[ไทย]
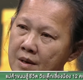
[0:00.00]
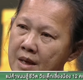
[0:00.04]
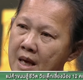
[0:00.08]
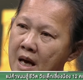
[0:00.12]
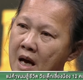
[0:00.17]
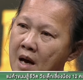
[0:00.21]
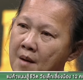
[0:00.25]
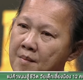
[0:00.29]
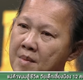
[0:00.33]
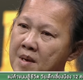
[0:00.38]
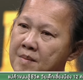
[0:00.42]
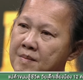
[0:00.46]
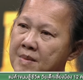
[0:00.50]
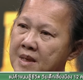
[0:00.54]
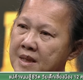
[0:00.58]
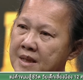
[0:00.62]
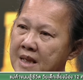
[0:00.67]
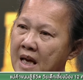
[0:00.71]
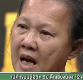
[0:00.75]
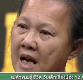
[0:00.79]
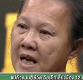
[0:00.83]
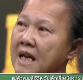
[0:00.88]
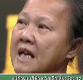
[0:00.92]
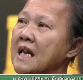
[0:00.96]
แล้วย่าไม่มี
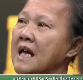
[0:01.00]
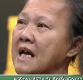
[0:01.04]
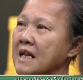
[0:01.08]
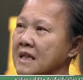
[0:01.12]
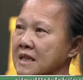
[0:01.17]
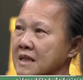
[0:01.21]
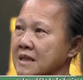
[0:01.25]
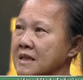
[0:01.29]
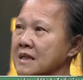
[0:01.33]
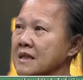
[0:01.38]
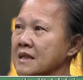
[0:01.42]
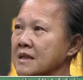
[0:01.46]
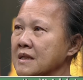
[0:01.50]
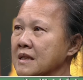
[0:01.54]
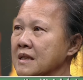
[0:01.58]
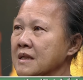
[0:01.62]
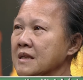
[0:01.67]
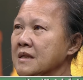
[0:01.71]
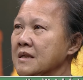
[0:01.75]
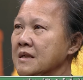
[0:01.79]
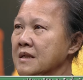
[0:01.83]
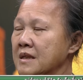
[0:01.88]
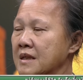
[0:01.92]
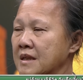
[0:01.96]
ตังค์นี่แหละหัวใจย่า
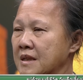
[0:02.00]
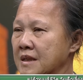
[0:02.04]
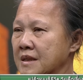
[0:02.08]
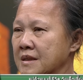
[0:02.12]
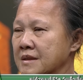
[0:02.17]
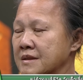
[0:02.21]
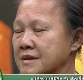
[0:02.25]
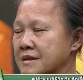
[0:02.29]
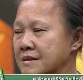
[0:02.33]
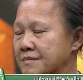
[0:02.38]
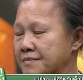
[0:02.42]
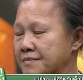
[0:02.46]
เป็นไงล่ะ